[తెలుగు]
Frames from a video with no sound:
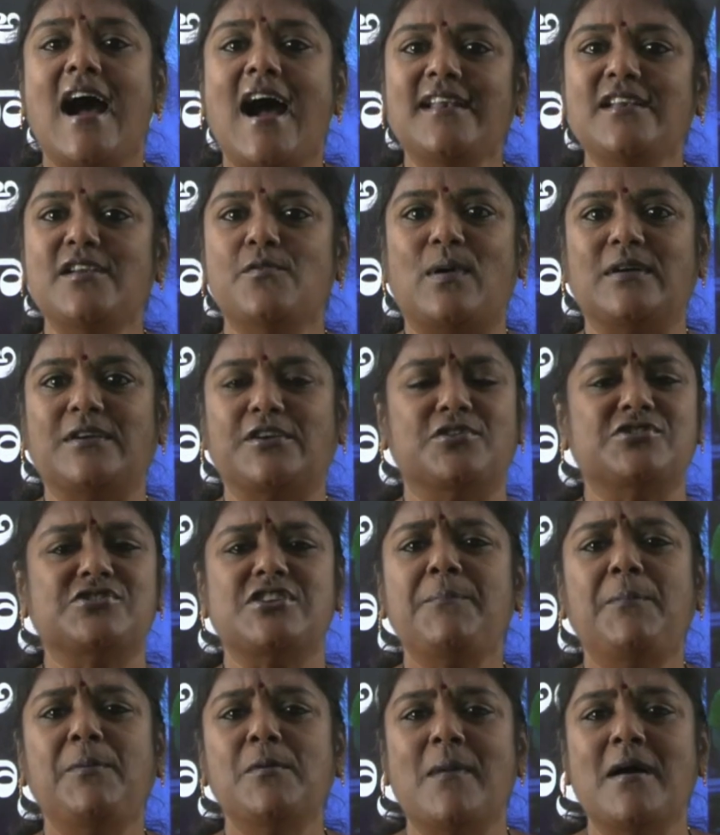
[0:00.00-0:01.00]
అన్న వాటి
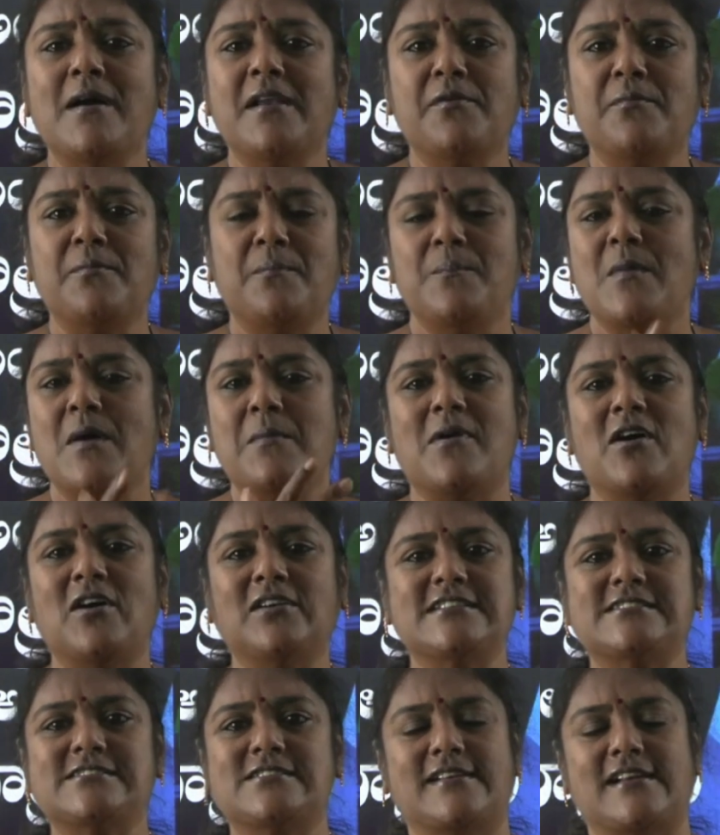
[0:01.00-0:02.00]
గురించి ఇప్పుడు మరి మా
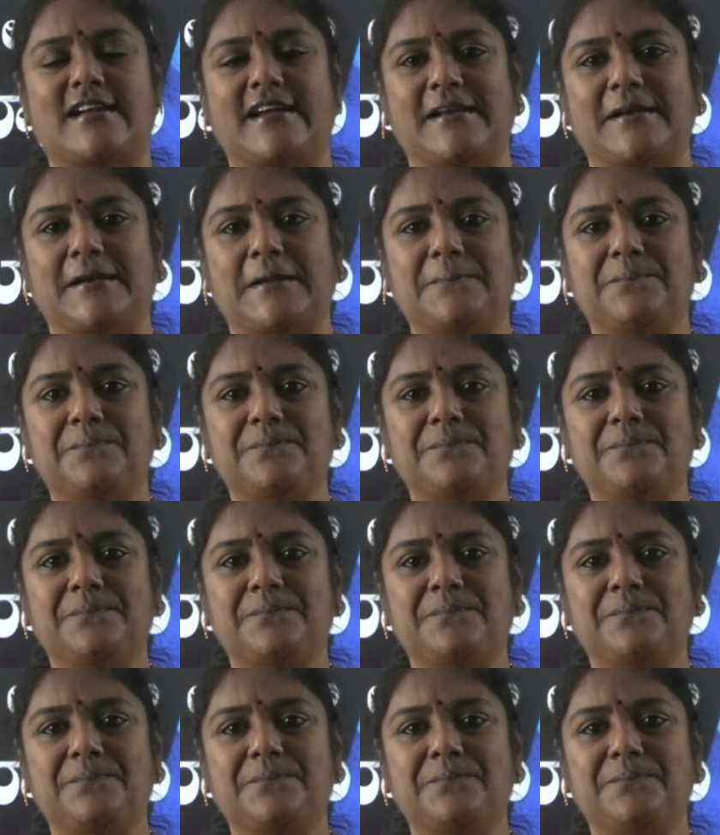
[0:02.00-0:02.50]
మాక్ టెస్ట్లు రాయండి